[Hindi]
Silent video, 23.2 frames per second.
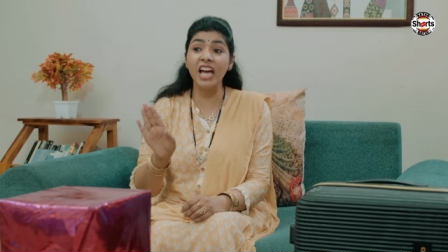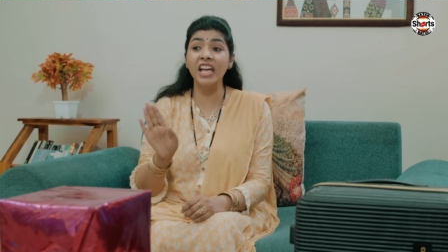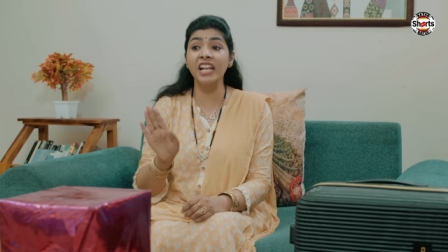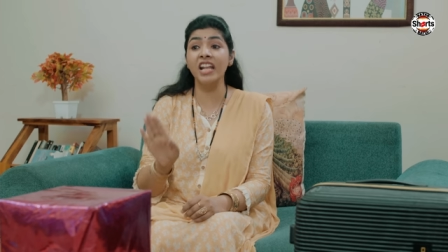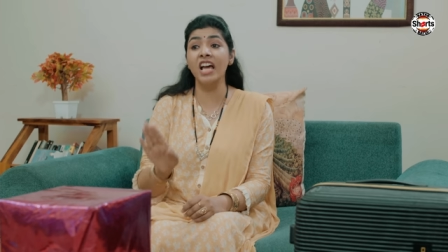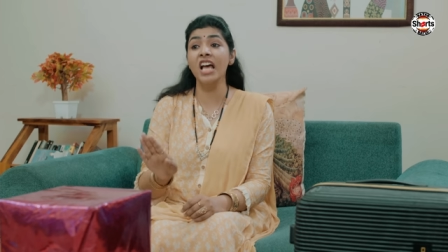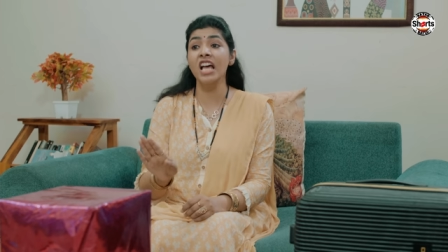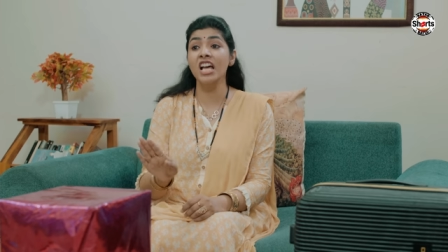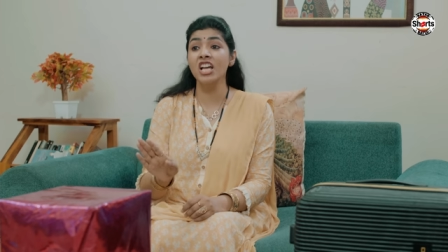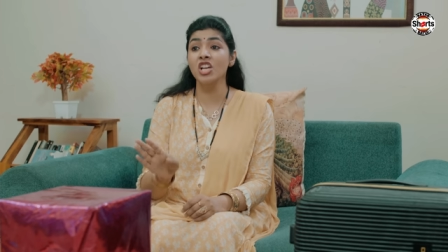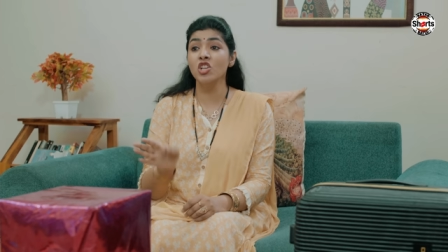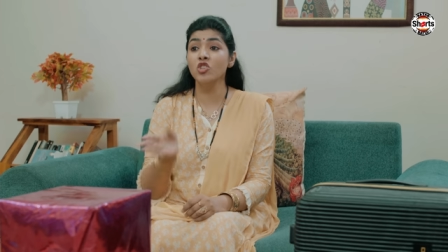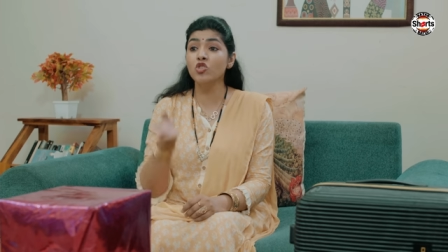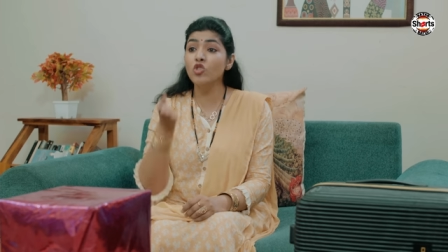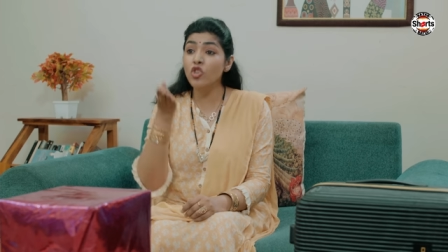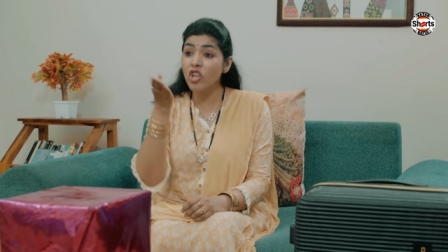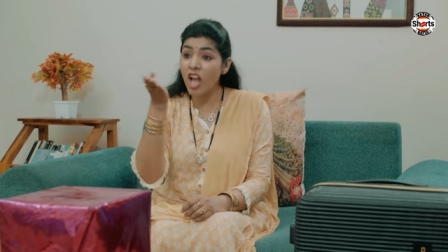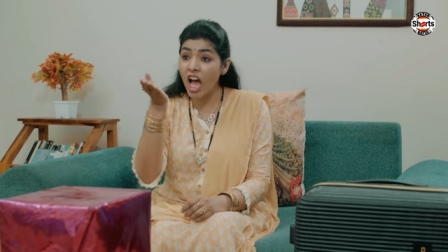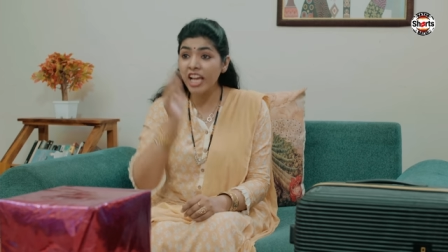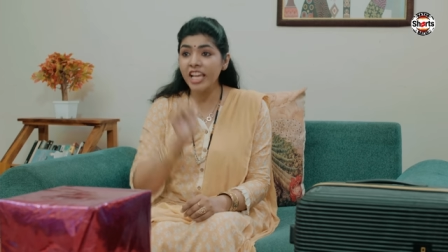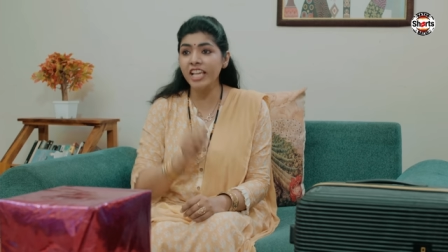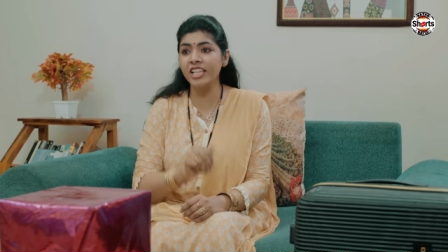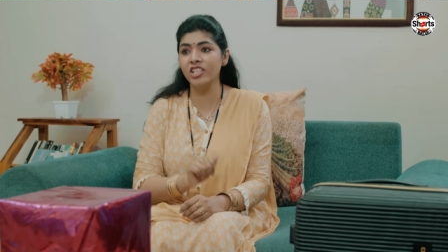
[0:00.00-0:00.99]
आना
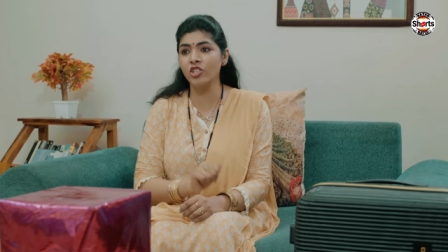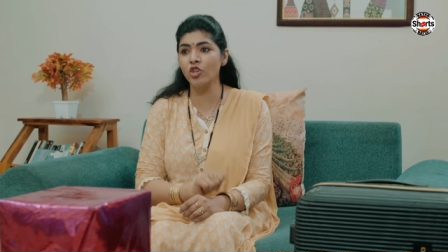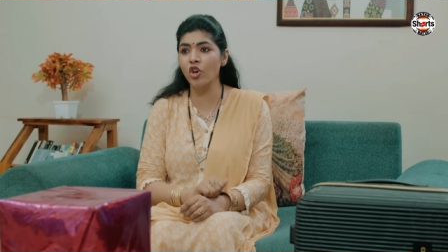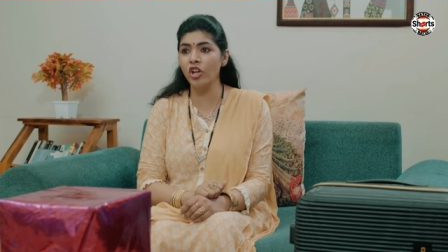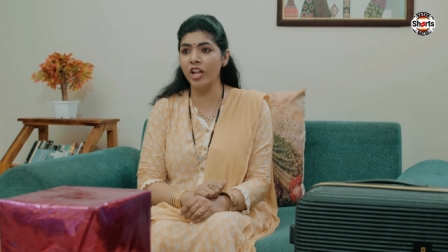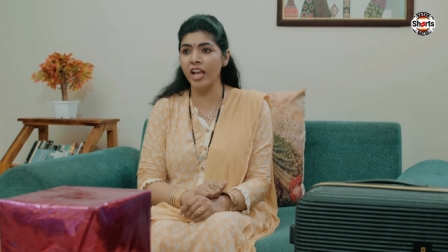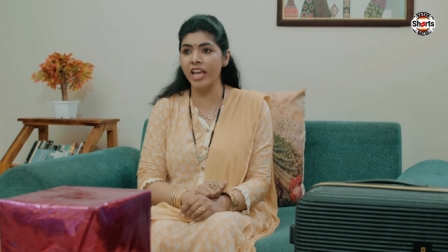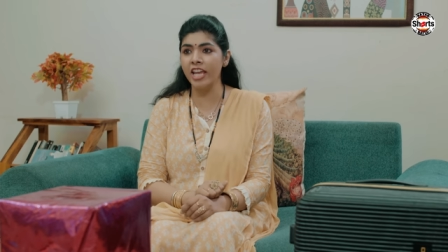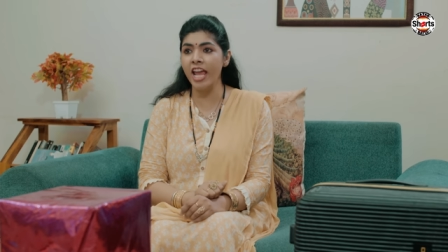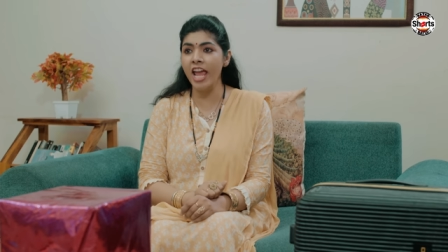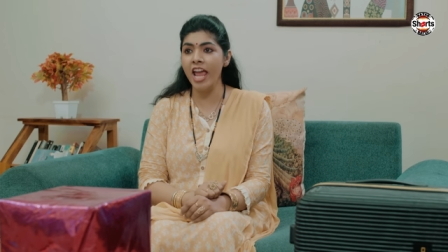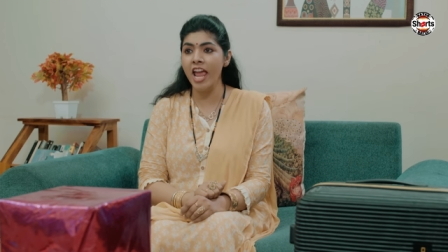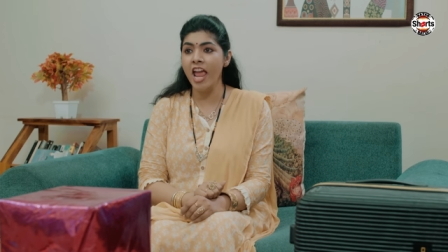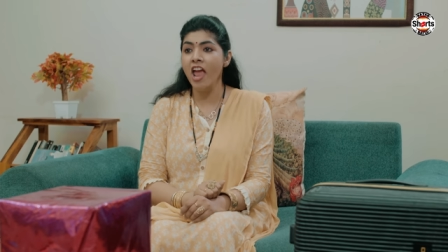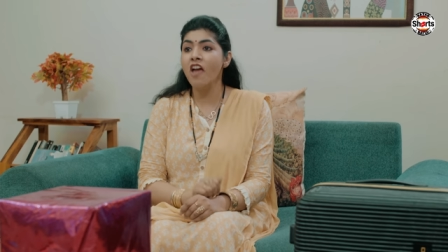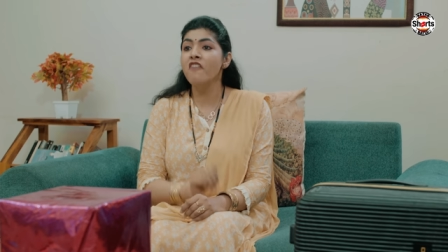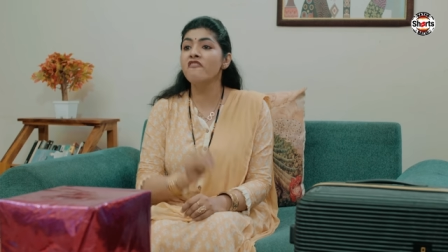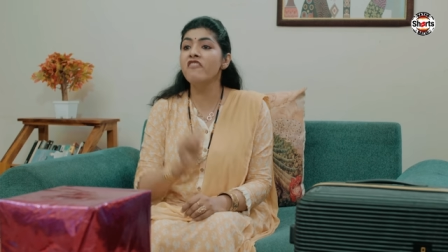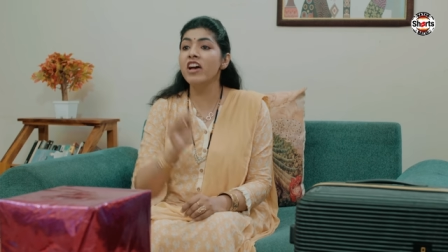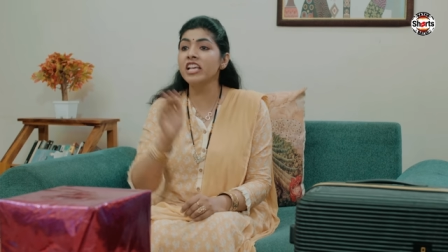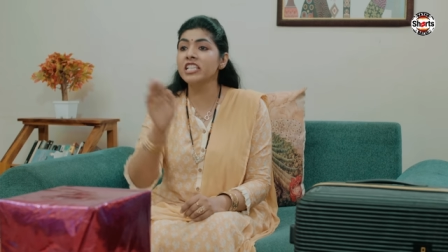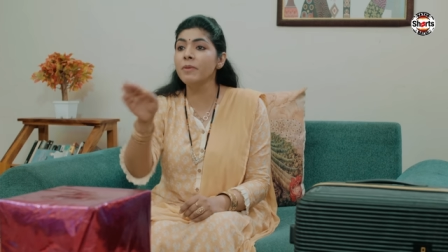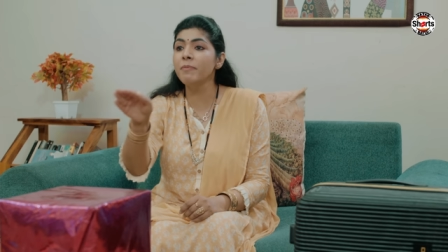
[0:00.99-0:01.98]
सुना किसको रही है
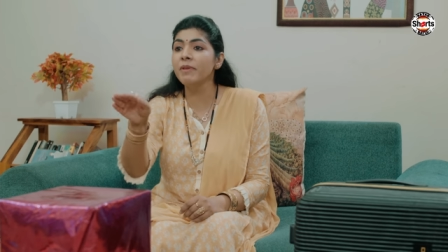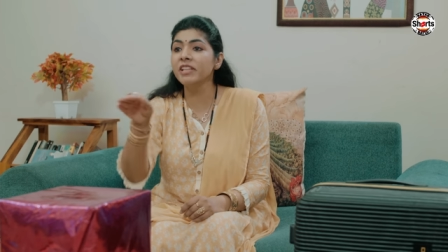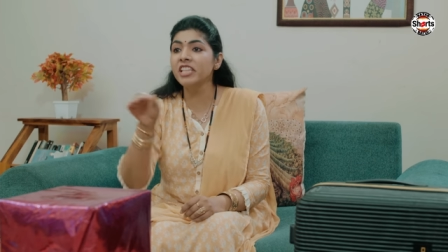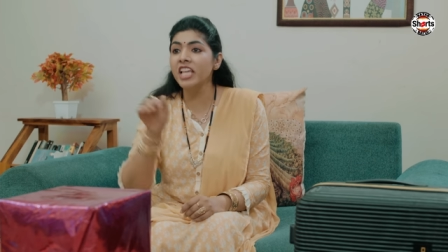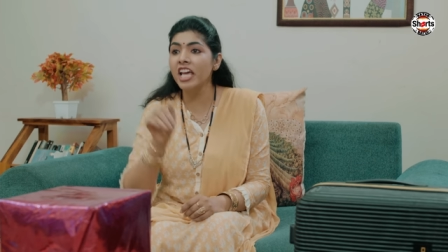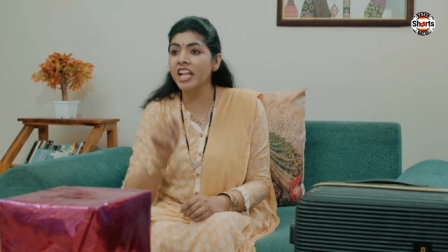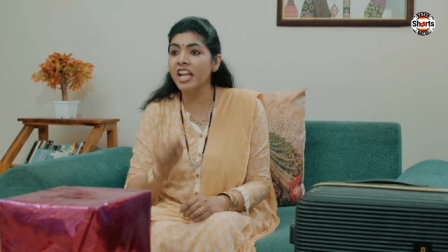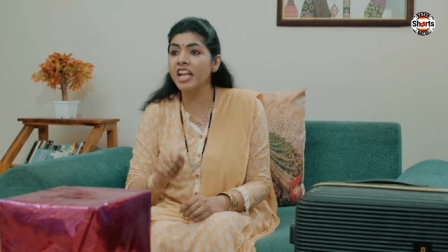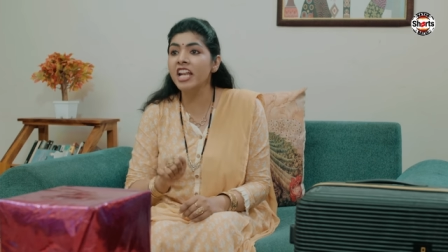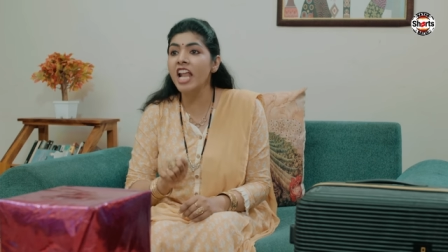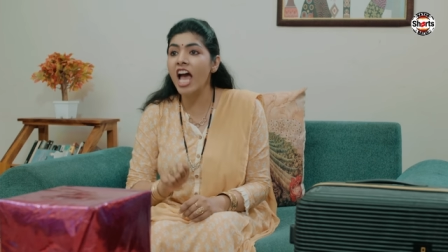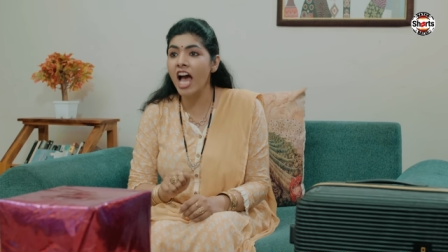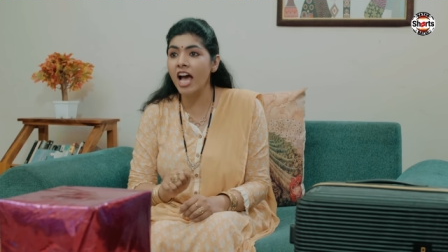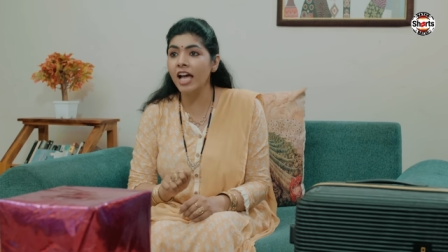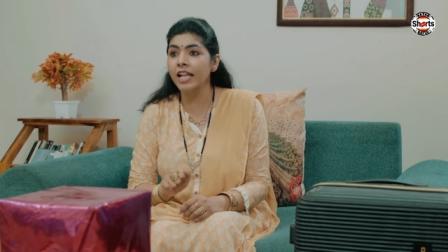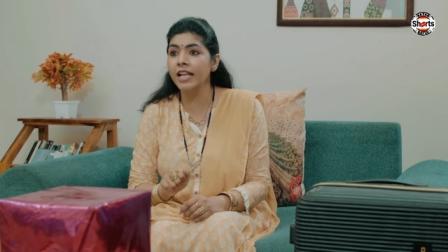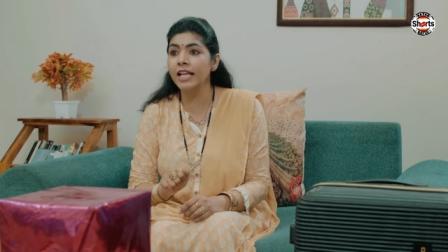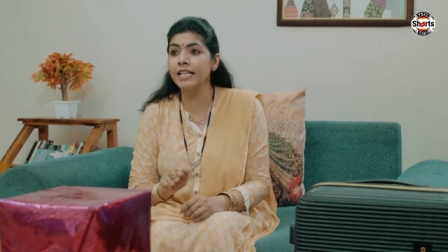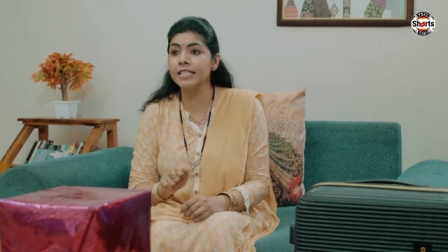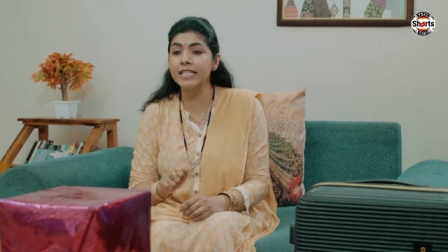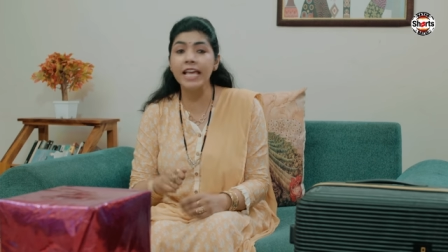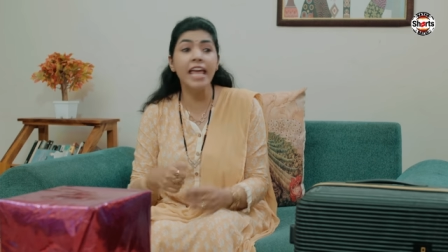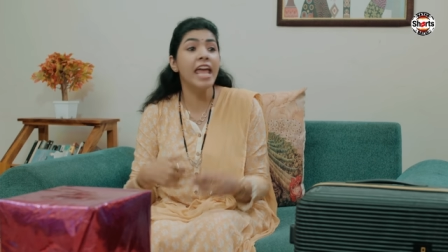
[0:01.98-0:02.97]
वैसे भी तेरे ना
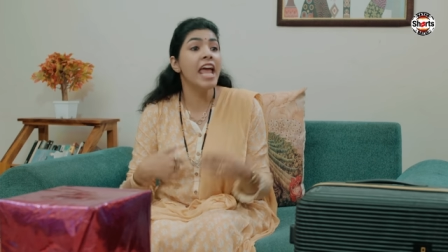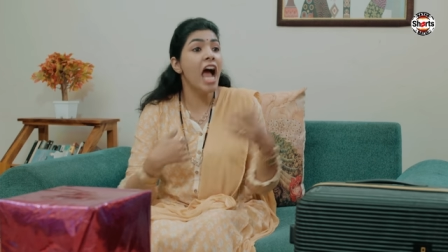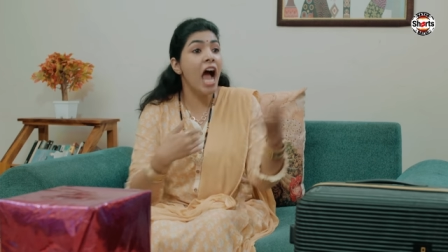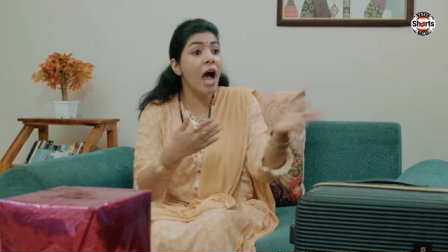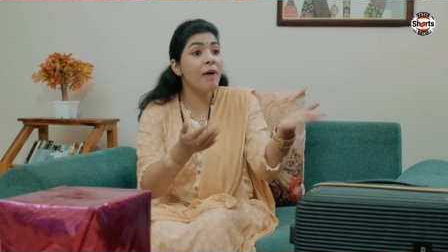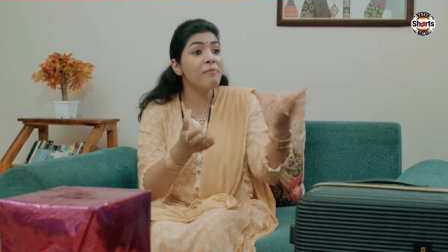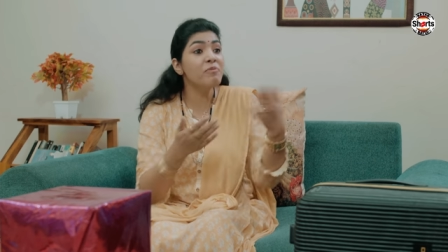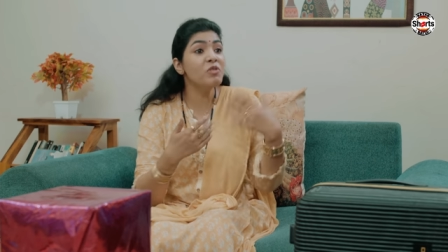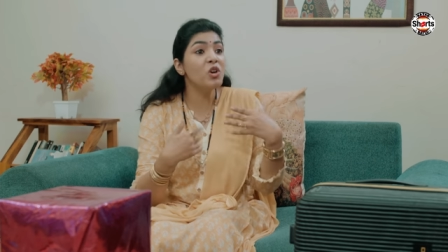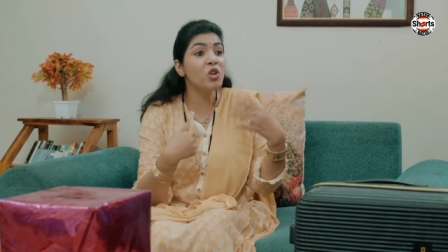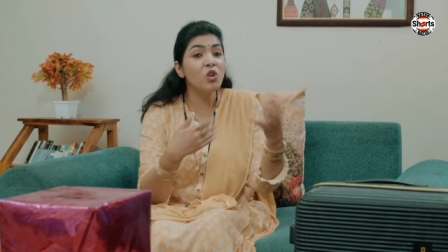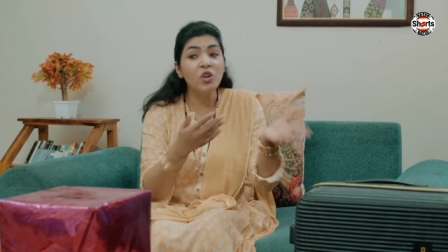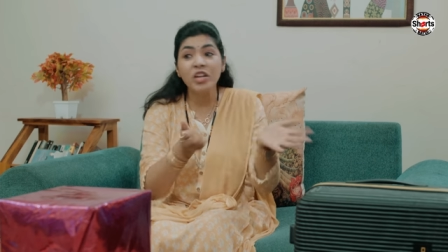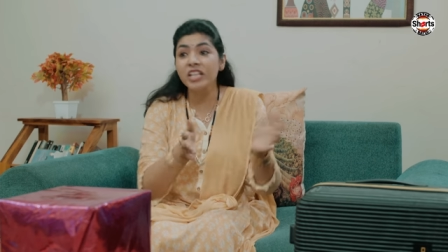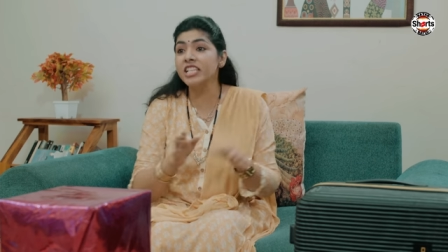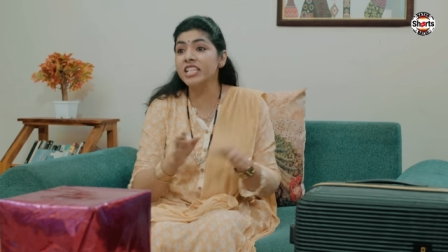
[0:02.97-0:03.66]
आने से हम दोनों